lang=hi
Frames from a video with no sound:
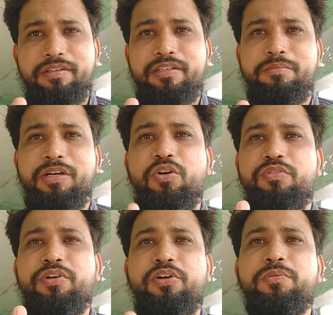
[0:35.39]
कि मैं
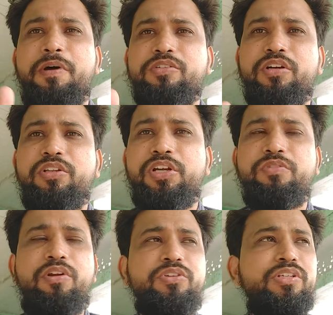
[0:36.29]
कॉन्फिडेंट पास अगर
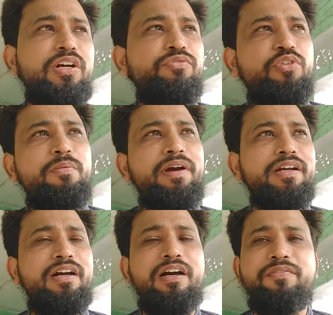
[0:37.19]
रिवोल्यूशन का फॉर्म
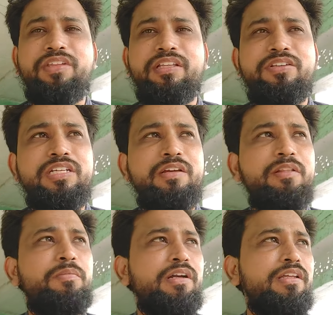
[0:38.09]
आएगा हफ्ता दस दिन के
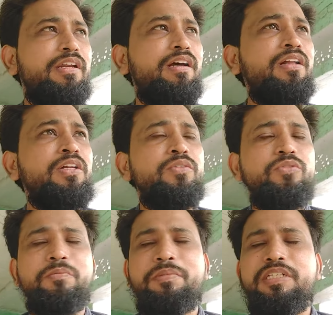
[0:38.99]
बाद भर देना
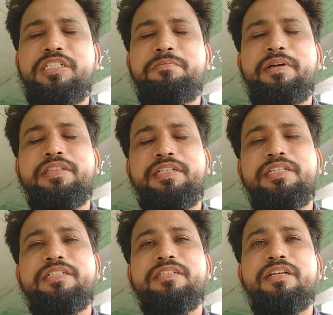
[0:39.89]
तो बीस
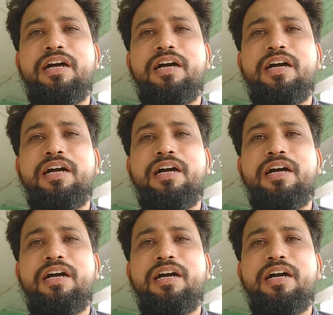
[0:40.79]
पैंतीस